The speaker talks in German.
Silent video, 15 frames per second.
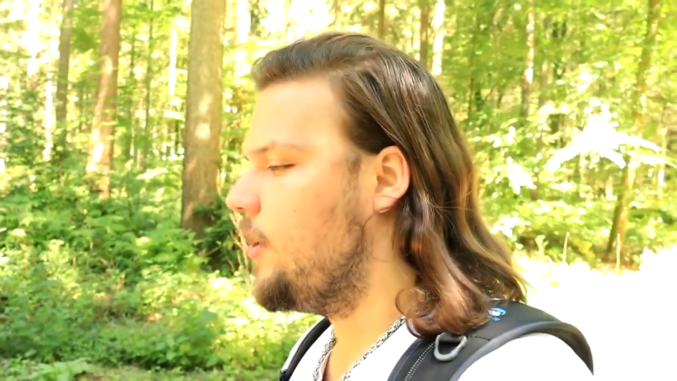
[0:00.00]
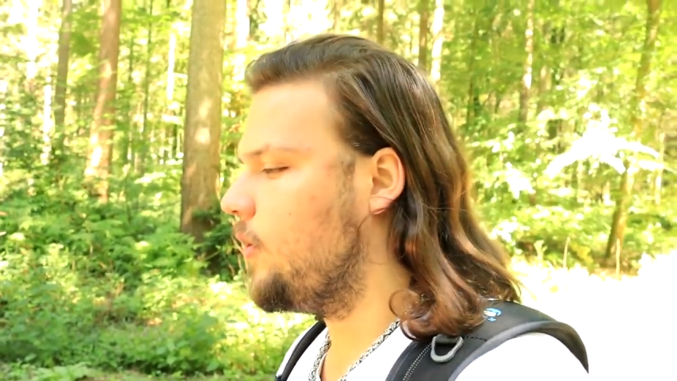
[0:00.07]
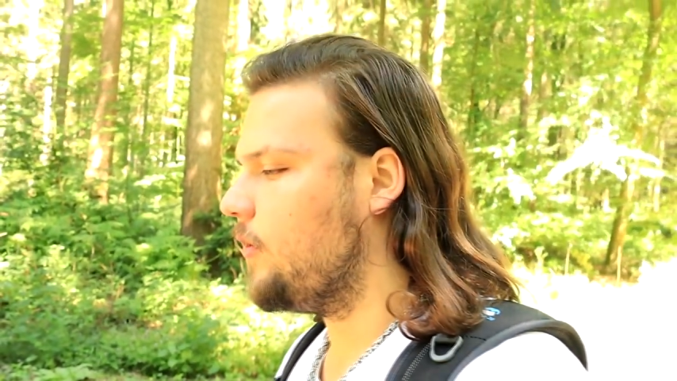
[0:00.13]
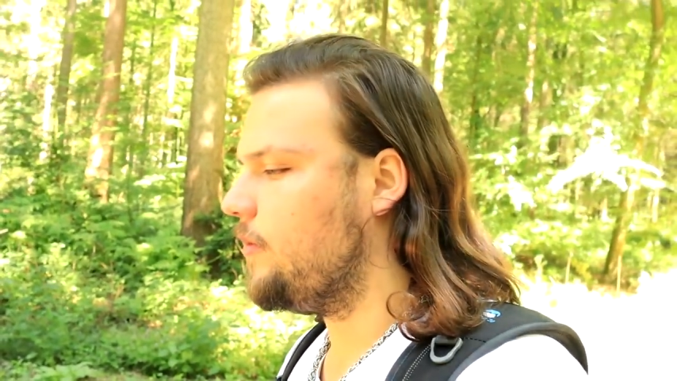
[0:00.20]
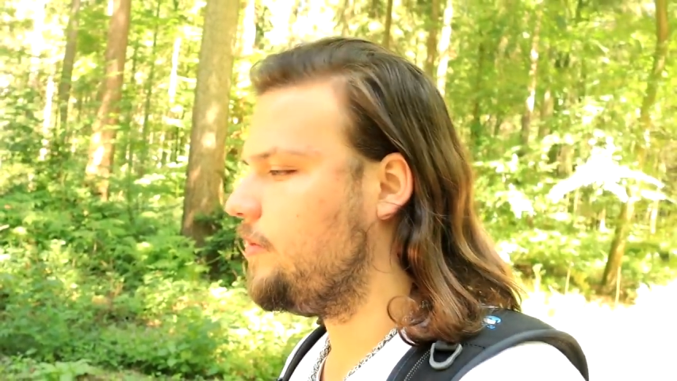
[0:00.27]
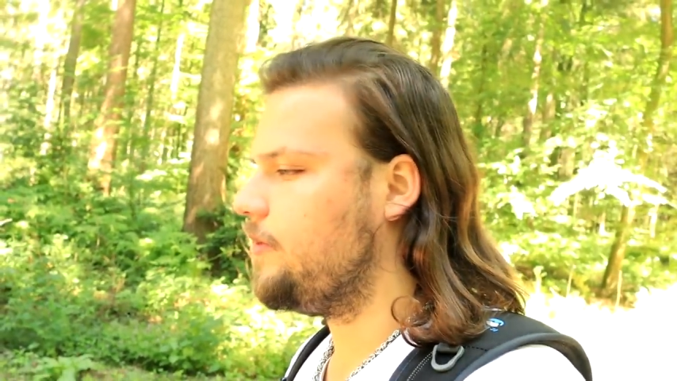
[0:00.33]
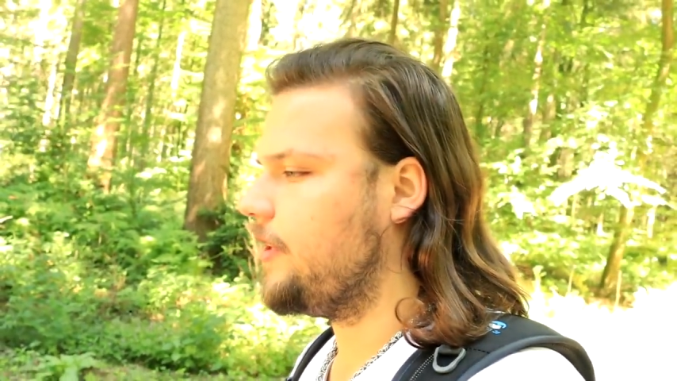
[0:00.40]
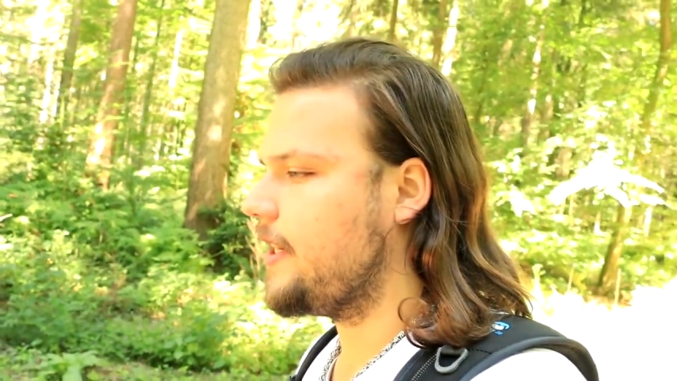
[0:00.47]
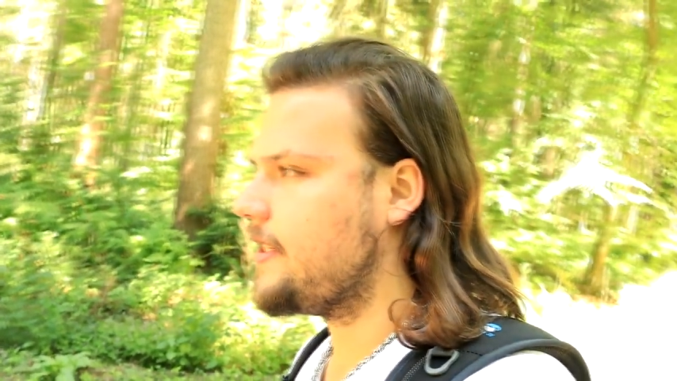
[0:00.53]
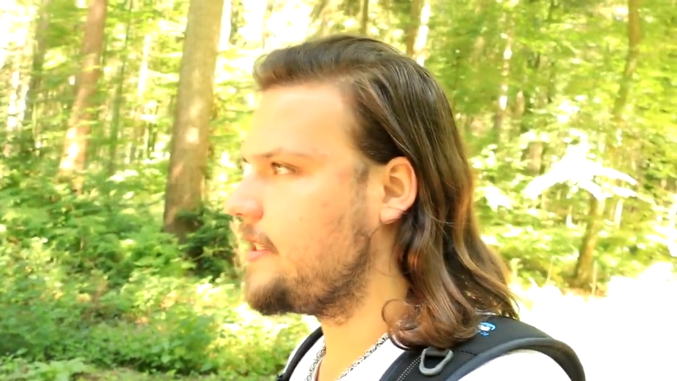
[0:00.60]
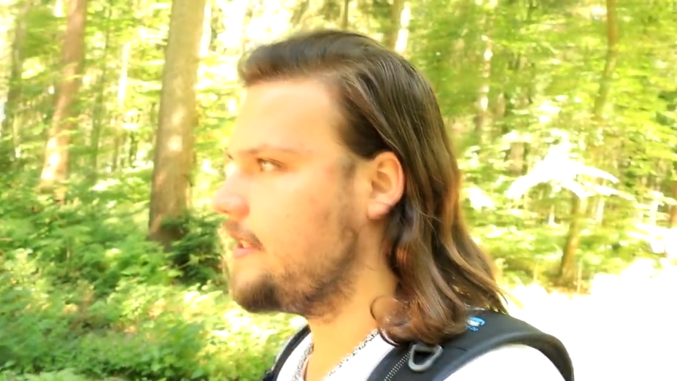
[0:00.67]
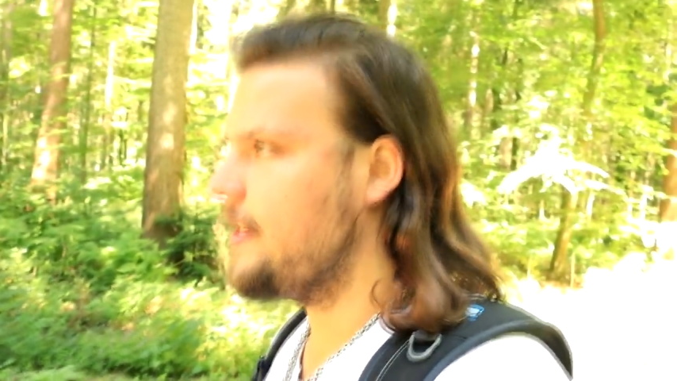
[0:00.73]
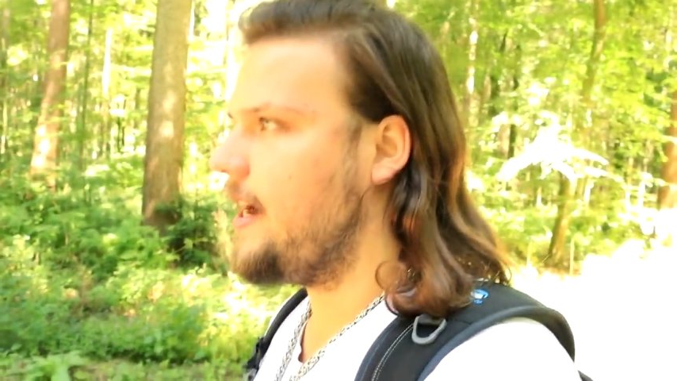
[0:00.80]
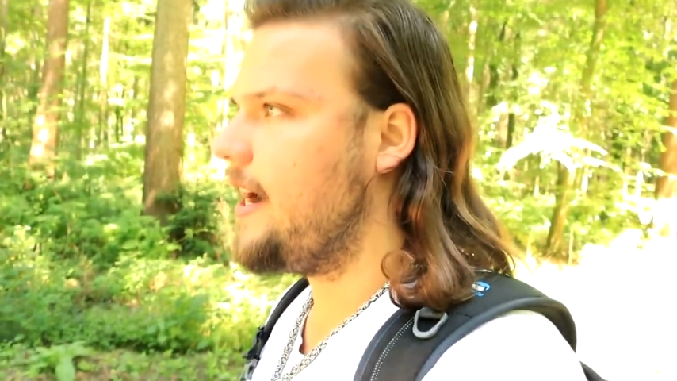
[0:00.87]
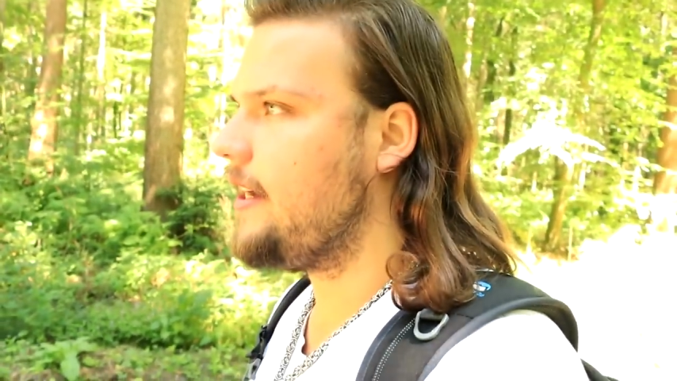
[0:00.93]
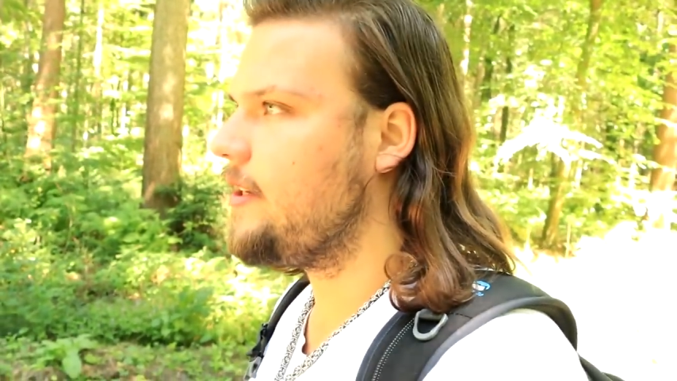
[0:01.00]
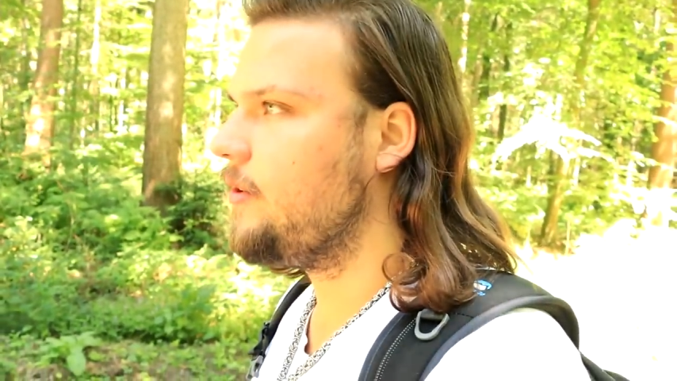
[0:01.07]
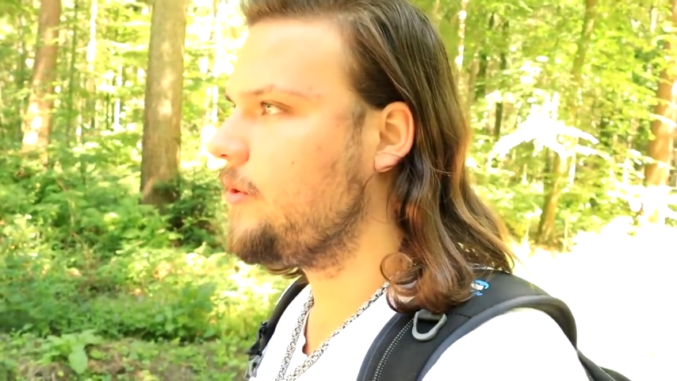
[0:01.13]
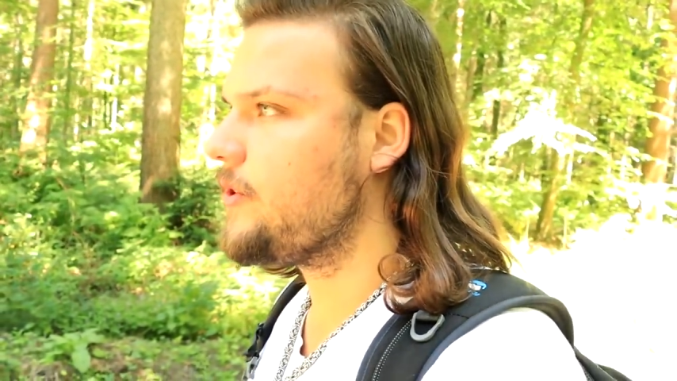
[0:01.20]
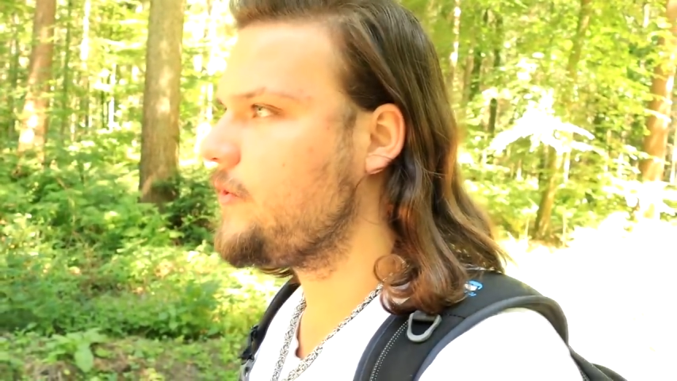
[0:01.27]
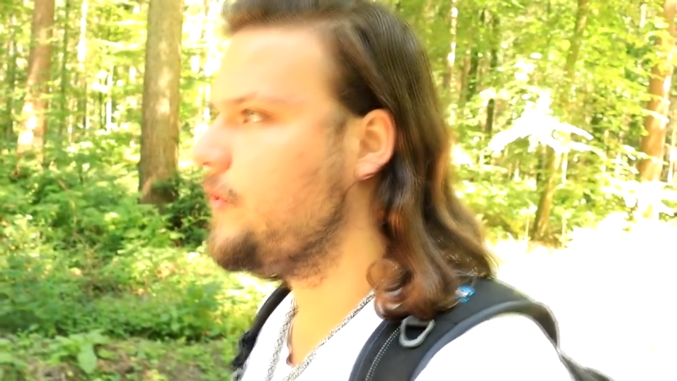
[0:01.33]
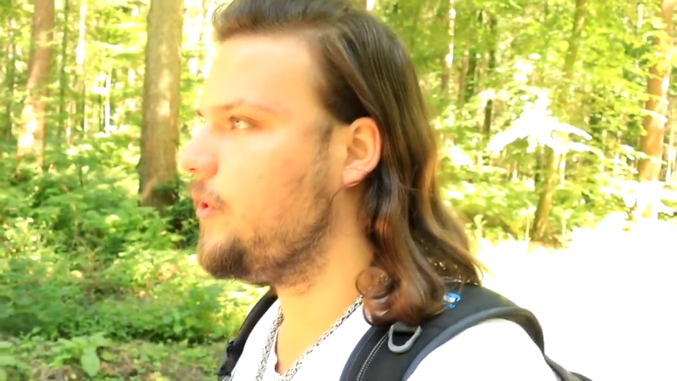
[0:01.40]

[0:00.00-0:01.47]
Und fast nahtlos